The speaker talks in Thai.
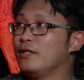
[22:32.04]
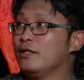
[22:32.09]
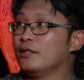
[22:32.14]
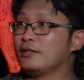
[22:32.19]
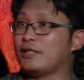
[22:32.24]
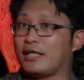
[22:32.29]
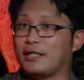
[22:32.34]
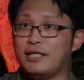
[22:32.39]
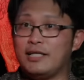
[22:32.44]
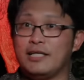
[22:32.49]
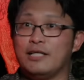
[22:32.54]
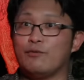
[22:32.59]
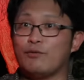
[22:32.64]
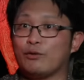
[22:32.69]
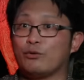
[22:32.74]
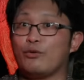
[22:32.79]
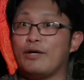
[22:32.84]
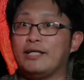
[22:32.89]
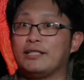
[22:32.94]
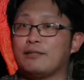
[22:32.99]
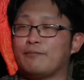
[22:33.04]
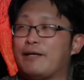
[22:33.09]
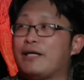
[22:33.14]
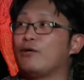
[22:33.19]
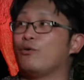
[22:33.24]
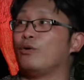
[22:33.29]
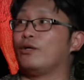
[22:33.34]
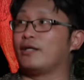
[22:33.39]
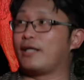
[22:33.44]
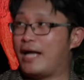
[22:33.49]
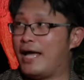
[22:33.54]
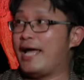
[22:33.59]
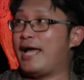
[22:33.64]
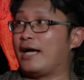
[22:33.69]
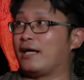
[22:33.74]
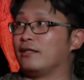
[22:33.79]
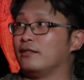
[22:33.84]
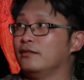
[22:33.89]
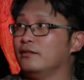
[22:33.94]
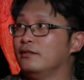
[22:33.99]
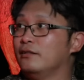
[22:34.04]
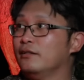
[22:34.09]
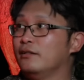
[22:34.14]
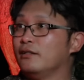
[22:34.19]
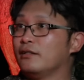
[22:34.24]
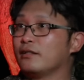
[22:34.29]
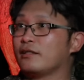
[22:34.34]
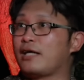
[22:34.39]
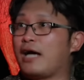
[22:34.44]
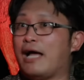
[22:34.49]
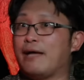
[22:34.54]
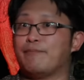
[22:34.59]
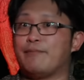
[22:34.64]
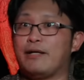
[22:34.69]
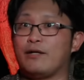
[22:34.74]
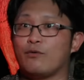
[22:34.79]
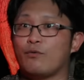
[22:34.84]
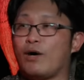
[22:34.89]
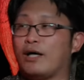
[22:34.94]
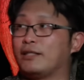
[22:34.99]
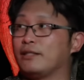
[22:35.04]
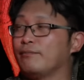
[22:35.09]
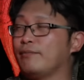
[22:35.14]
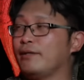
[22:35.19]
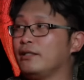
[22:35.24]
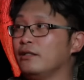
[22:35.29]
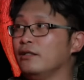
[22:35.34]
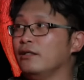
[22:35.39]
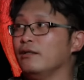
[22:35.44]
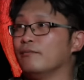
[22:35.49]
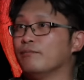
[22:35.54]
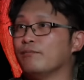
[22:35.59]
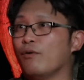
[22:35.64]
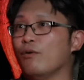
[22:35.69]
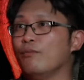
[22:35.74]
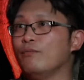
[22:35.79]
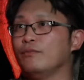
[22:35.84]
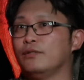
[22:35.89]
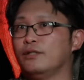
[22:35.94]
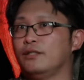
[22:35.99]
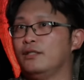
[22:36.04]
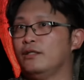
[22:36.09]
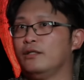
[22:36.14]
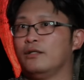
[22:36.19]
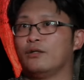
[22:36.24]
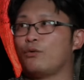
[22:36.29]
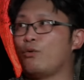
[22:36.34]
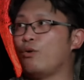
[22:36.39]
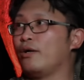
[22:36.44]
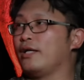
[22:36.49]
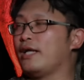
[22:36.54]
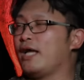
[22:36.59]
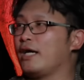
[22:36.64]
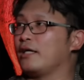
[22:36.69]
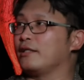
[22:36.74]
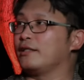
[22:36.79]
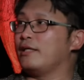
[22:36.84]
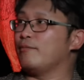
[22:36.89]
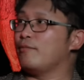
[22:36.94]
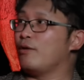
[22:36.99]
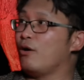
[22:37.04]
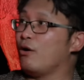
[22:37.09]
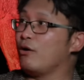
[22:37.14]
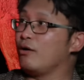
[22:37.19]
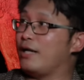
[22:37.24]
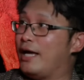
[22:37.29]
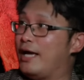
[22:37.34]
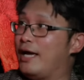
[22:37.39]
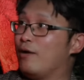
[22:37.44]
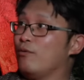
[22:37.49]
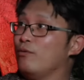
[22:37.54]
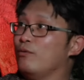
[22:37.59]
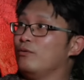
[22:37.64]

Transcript: จากที่คิดว่าตัวเองจะไปคนแรกครับ กลายเป็นกว่าจะไปถึงปุ๊บคนนั่งกันเต็มห้องแล้ว